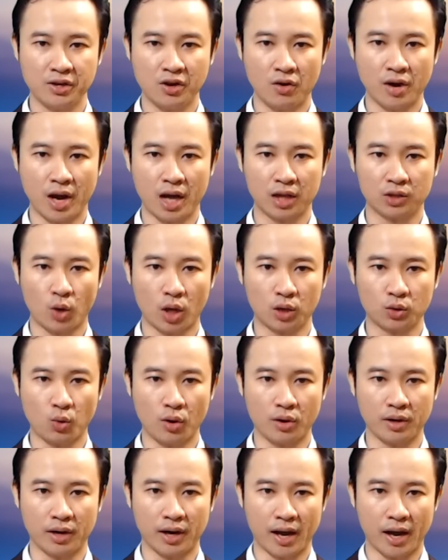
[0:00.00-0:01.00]
gọi là thỏa
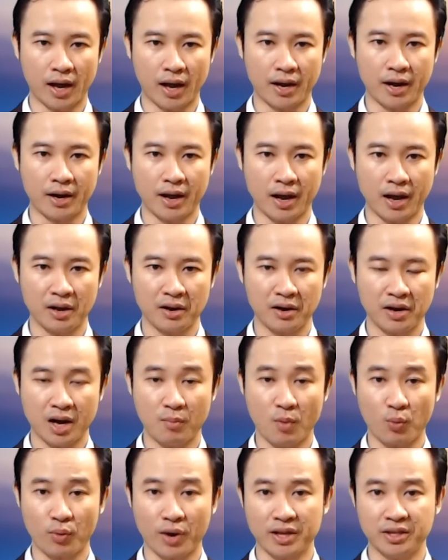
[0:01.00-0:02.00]
thuận Adana
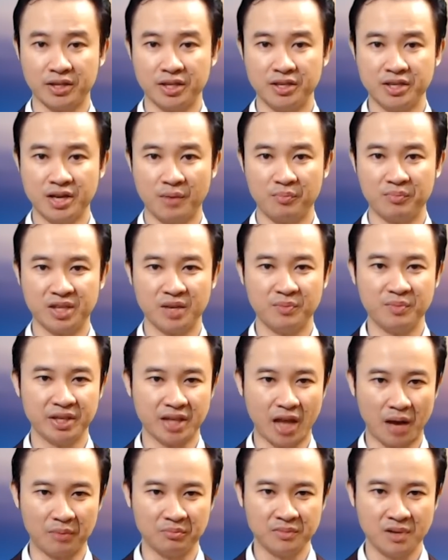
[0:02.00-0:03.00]
năm một nghìn chín trăm chín mươi
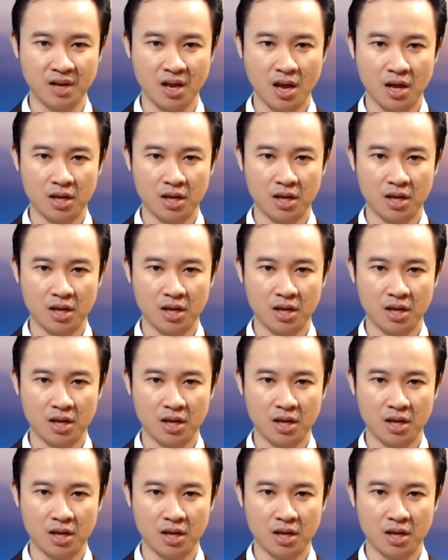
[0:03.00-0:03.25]
tám